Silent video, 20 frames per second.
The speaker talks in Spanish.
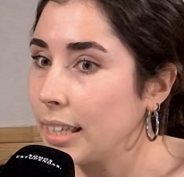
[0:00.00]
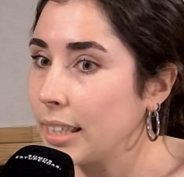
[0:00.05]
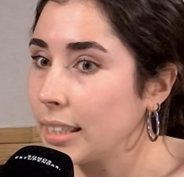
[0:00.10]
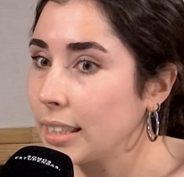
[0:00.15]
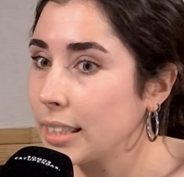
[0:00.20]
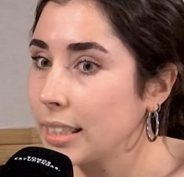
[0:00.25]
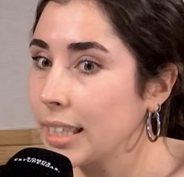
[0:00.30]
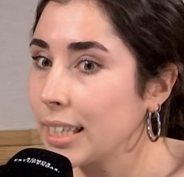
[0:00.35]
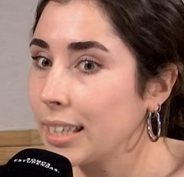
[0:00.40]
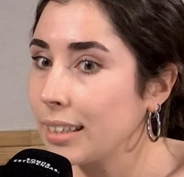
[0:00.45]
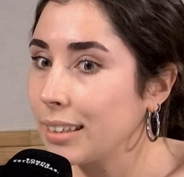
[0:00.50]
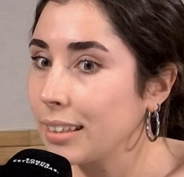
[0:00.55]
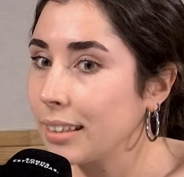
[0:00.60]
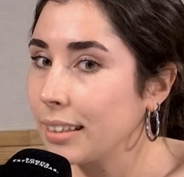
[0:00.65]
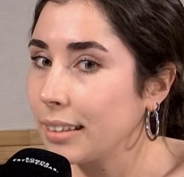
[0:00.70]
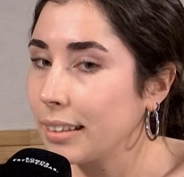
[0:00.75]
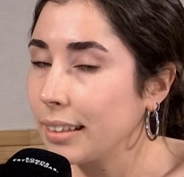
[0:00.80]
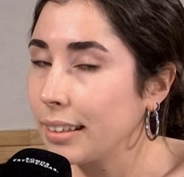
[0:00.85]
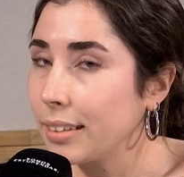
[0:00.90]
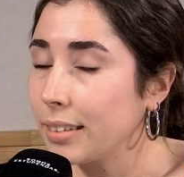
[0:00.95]

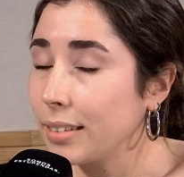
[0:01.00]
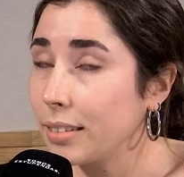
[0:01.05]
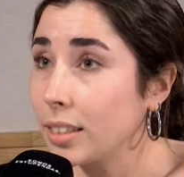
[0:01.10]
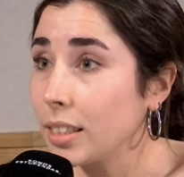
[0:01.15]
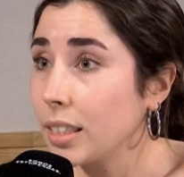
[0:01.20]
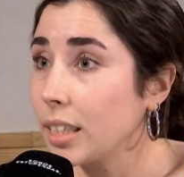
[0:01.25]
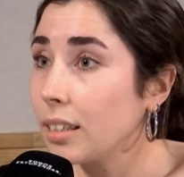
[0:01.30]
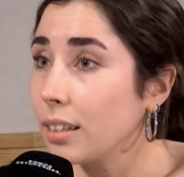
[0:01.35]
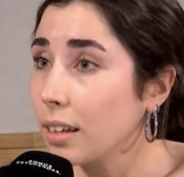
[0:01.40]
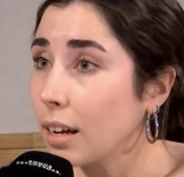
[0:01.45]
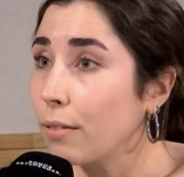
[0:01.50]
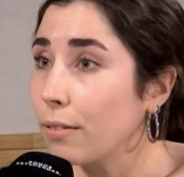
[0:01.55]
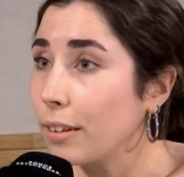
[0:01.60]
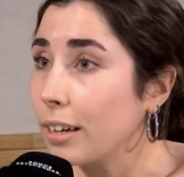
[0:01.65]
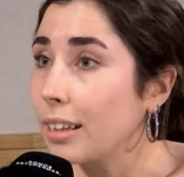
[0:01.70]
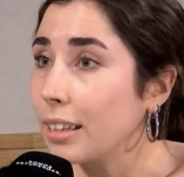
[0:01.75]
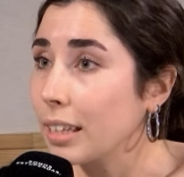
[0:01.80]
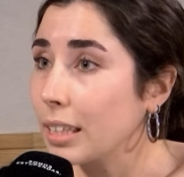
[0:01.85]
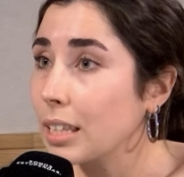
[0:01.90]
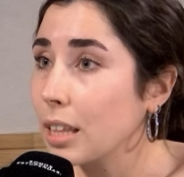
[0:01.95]
ese sí, al
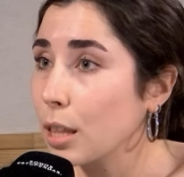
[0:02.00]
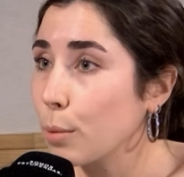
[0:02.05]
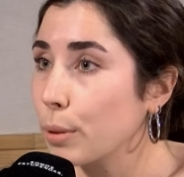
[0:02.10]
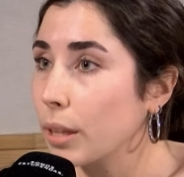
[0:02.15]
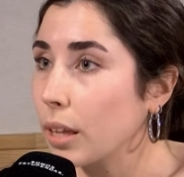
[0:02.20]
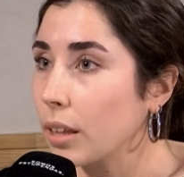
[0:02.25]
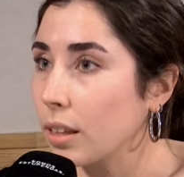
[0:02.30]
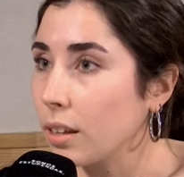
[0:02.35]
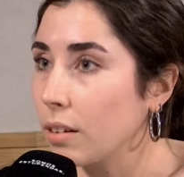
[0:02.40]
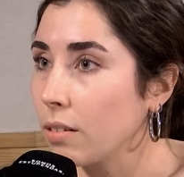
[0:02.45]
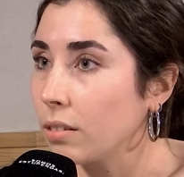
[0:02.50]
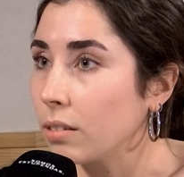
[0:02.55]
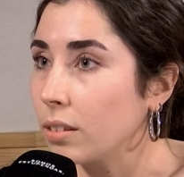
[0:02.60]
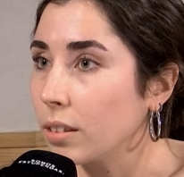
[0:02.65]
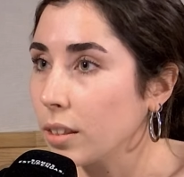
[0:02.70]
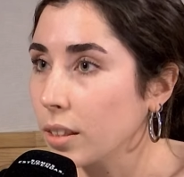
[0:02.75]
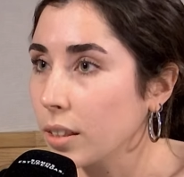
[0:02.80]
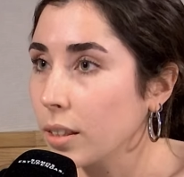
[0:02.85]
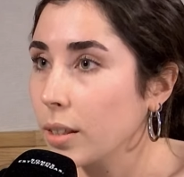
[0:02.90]
final de esa aceptación.